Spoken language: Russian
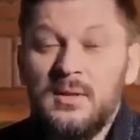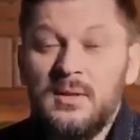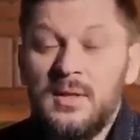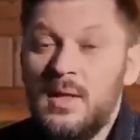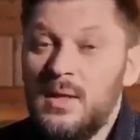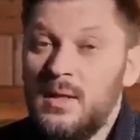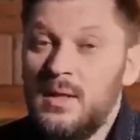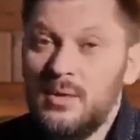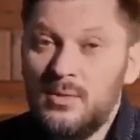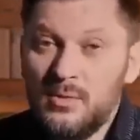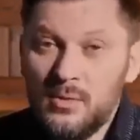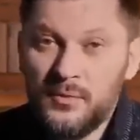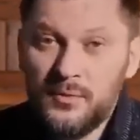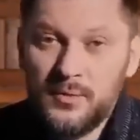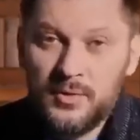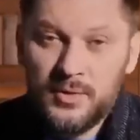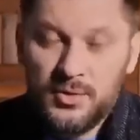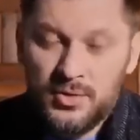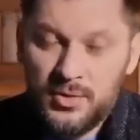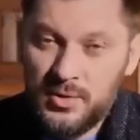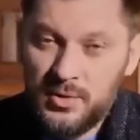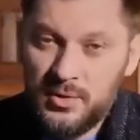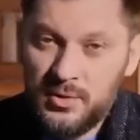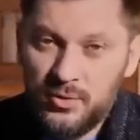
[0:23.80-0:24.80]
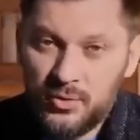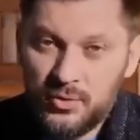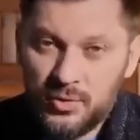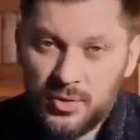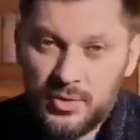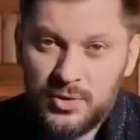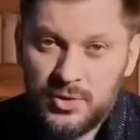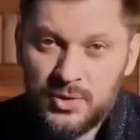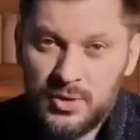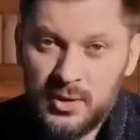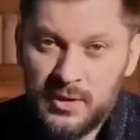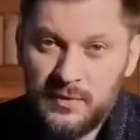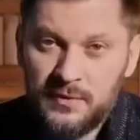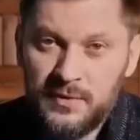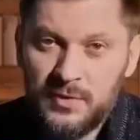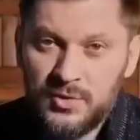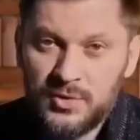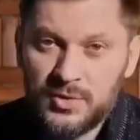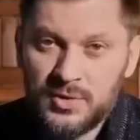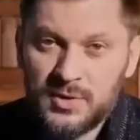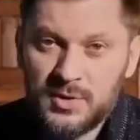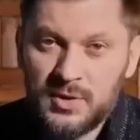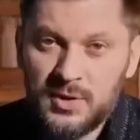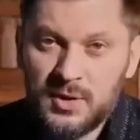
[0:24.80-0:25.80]
Да я готов лечить души
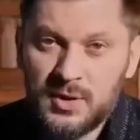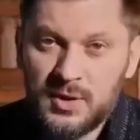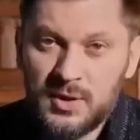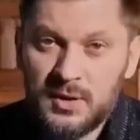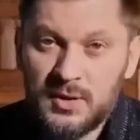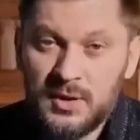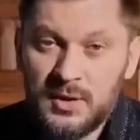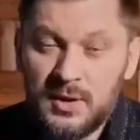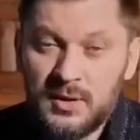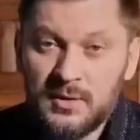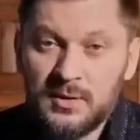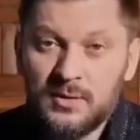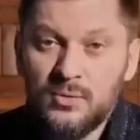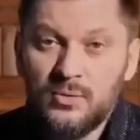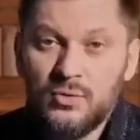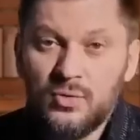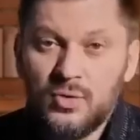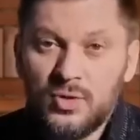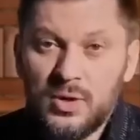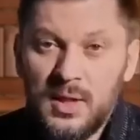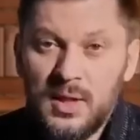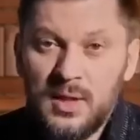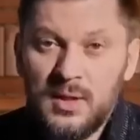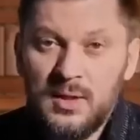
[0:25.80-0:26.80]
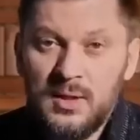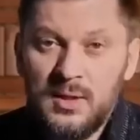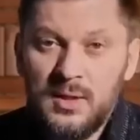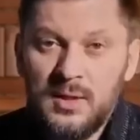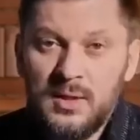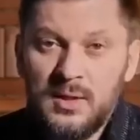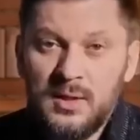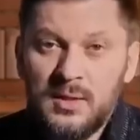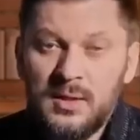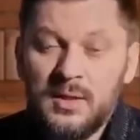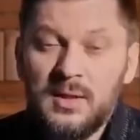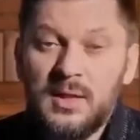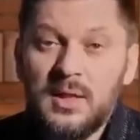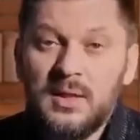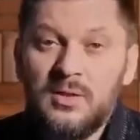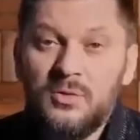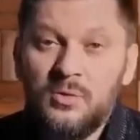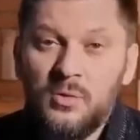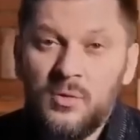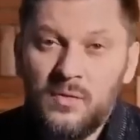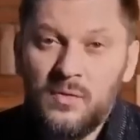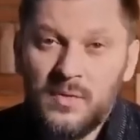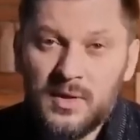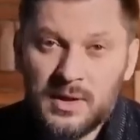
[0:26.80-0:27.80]
человеческие, когда эта душа
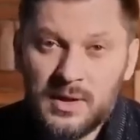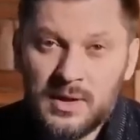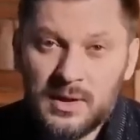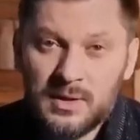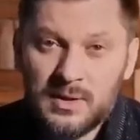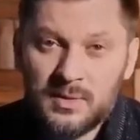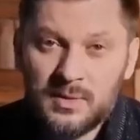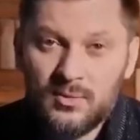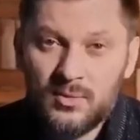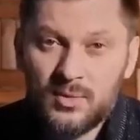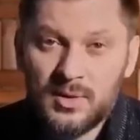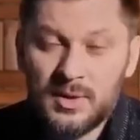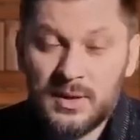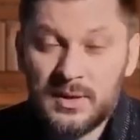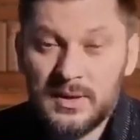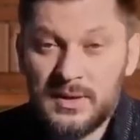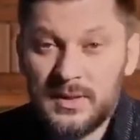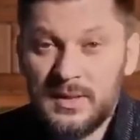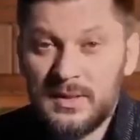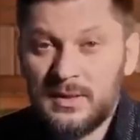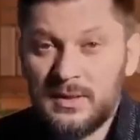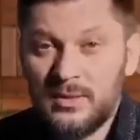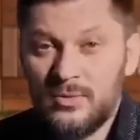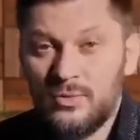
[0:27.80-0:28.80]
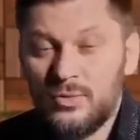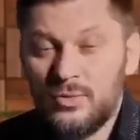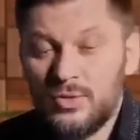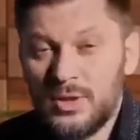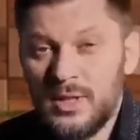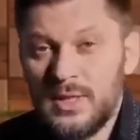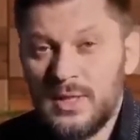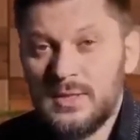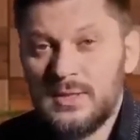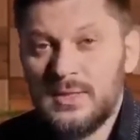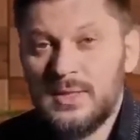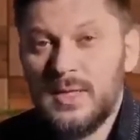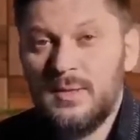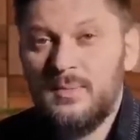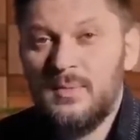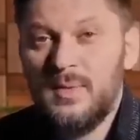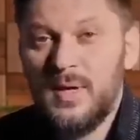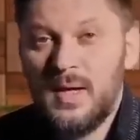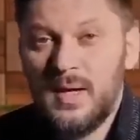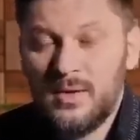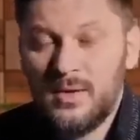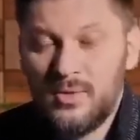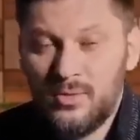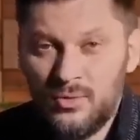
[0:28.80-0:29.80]
готова к этому, когда эта душа
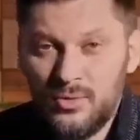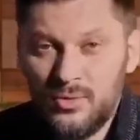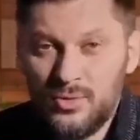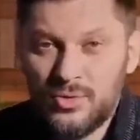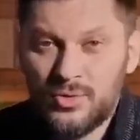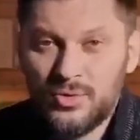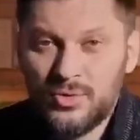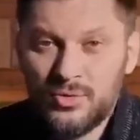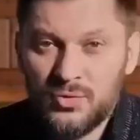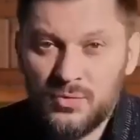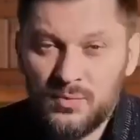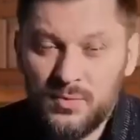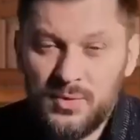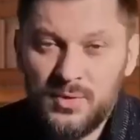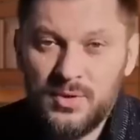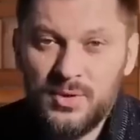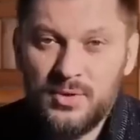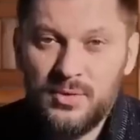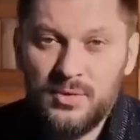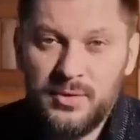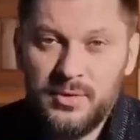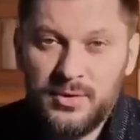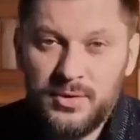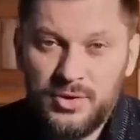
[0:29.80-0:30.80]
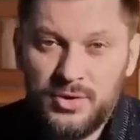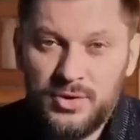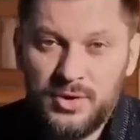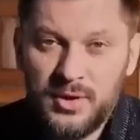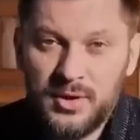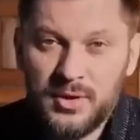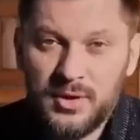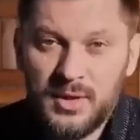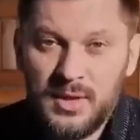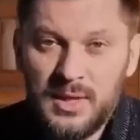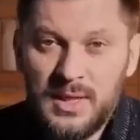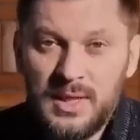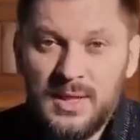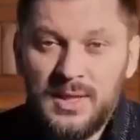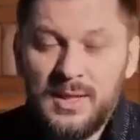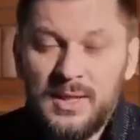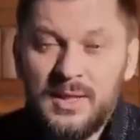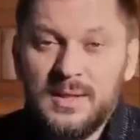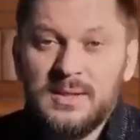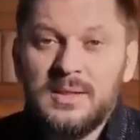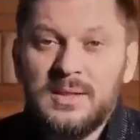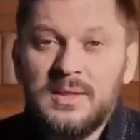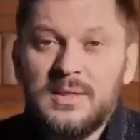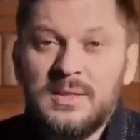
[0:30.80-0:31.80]
сама хочет, чтобы ее лечили.
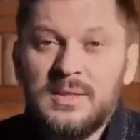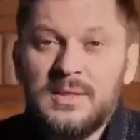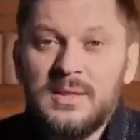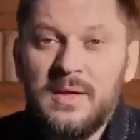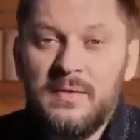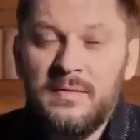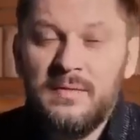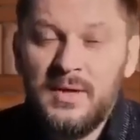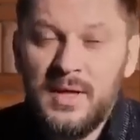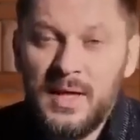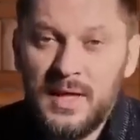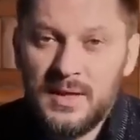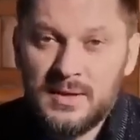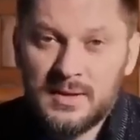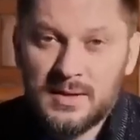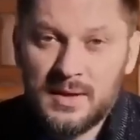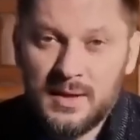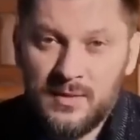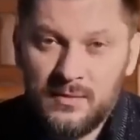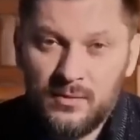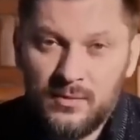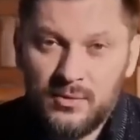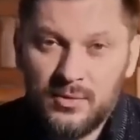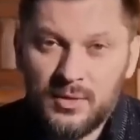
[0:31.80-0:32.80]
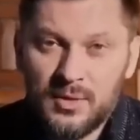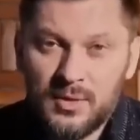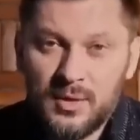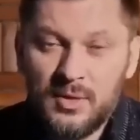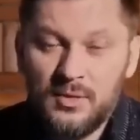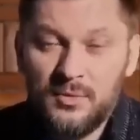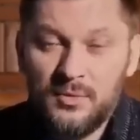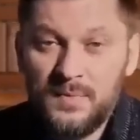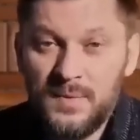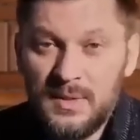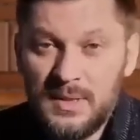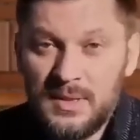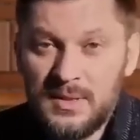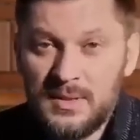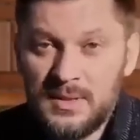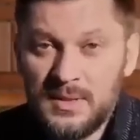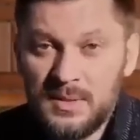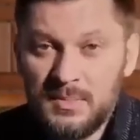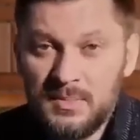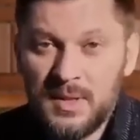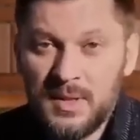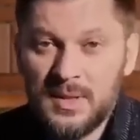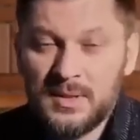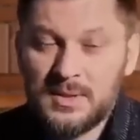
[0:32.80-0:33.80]
А заставлять кого-то любить
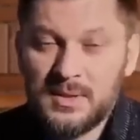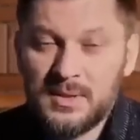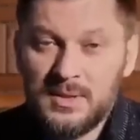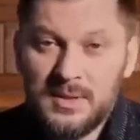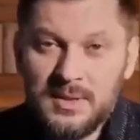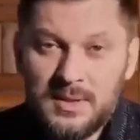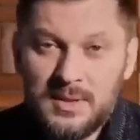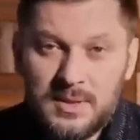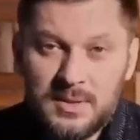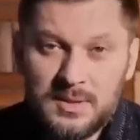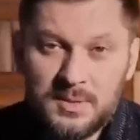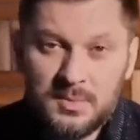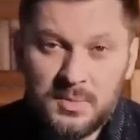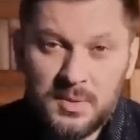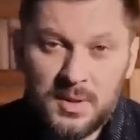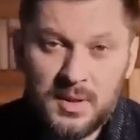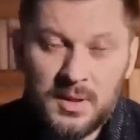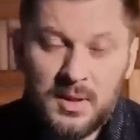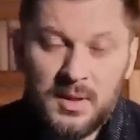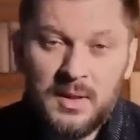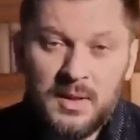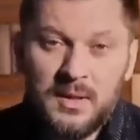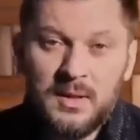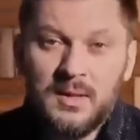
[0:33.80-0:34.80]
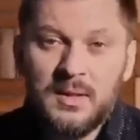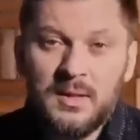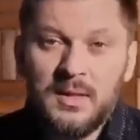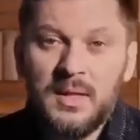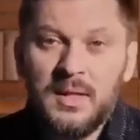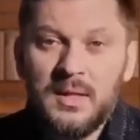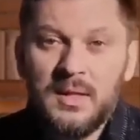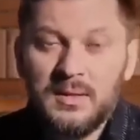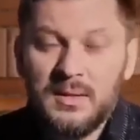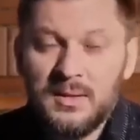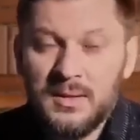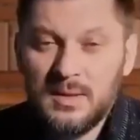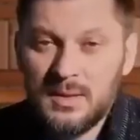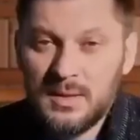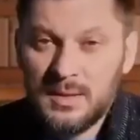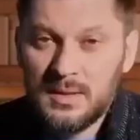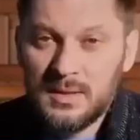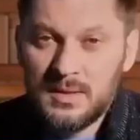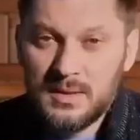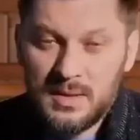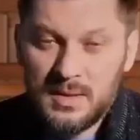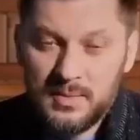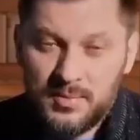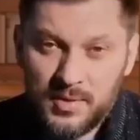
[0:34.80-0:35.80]
себя, ценить себя я не
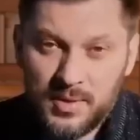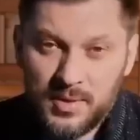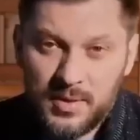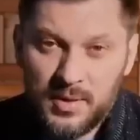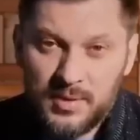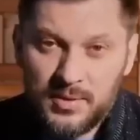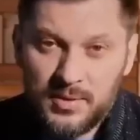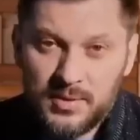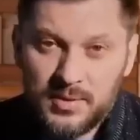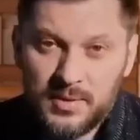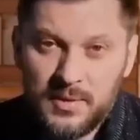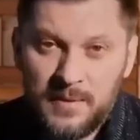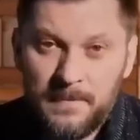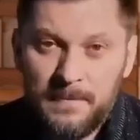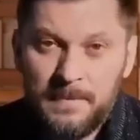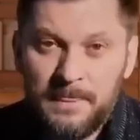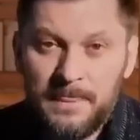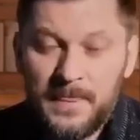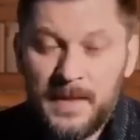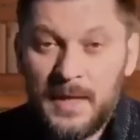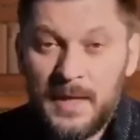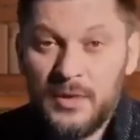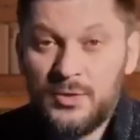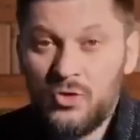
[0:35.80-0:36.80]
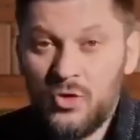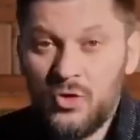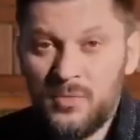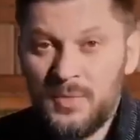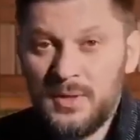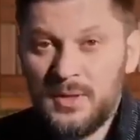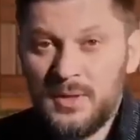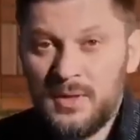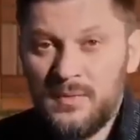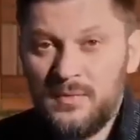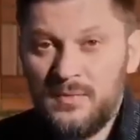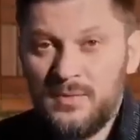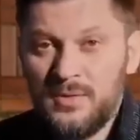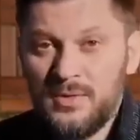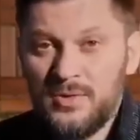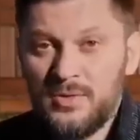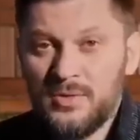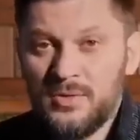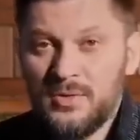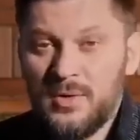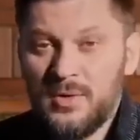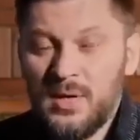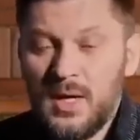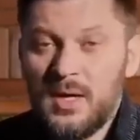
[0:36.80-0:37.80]
собираюсь. О чем это
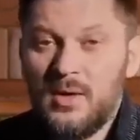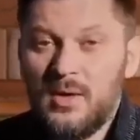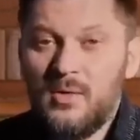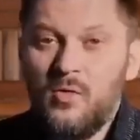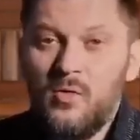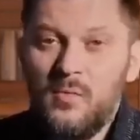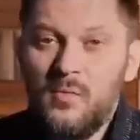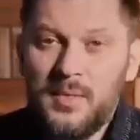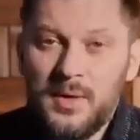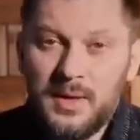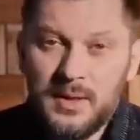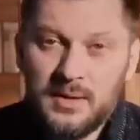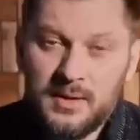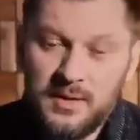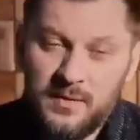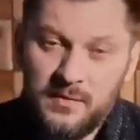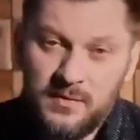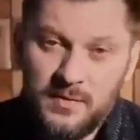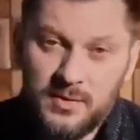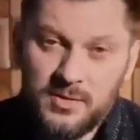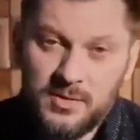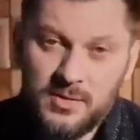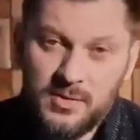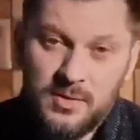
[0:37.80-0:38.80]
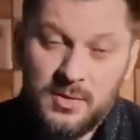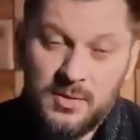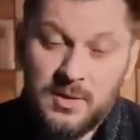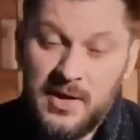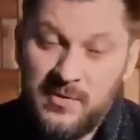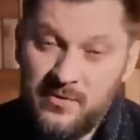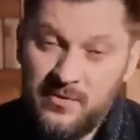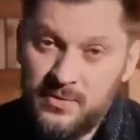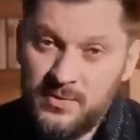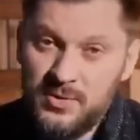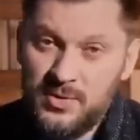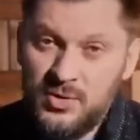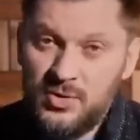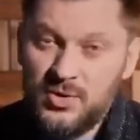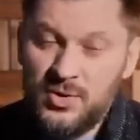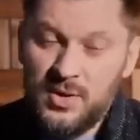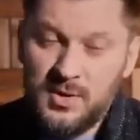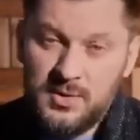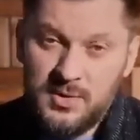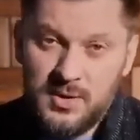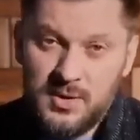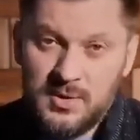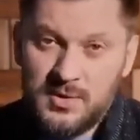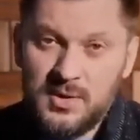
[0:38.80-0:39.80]
видео, о ком это видео, я вам
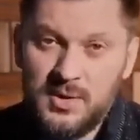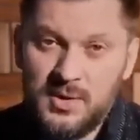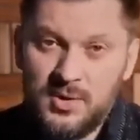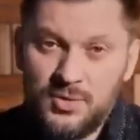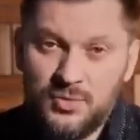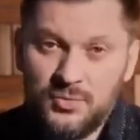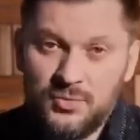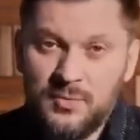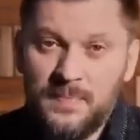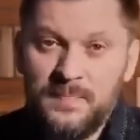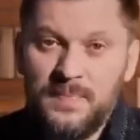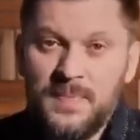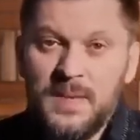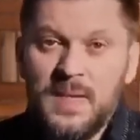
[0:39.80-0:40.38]
сейчас расскажу.